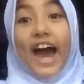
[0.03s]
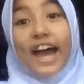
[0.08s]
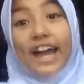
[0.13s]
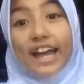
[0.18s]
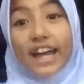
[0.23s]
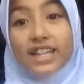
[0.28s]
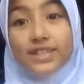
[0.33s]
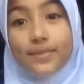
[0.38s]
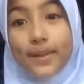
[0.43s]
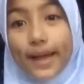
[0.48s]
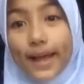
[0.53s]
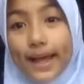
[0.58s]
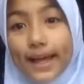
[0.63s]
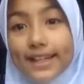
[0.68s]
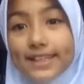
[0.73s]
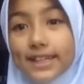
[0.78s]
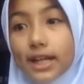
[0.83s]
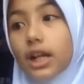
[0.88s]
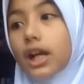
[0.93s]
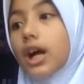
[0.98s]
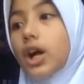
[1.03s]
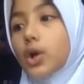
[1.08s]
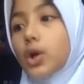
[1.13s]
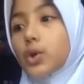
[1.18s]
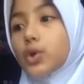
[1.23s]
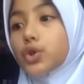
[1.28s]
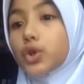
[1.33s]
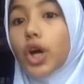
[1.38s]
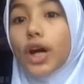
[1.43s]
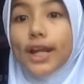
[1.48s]
Hai guys, balik lagi channel
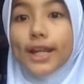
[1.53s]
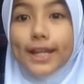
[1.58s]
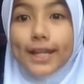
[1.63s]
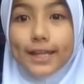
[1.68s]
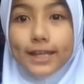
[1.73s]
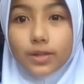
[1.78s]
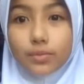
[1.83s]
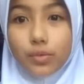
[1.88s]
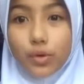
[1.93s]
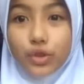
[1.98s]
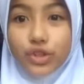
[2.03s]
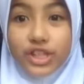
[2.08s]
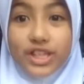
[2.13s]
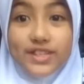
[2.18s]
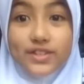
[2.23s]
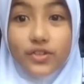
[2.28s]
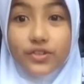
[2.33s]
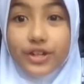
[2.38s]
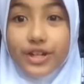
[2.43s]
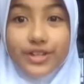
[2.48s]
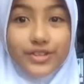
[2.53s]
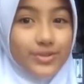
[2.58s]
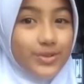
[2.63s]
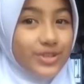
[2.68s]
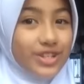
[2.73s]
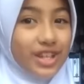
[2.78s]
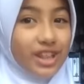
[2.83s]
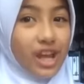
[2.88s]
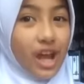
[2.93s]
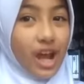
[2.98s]
aku So hari ini kita bawa dessert Squish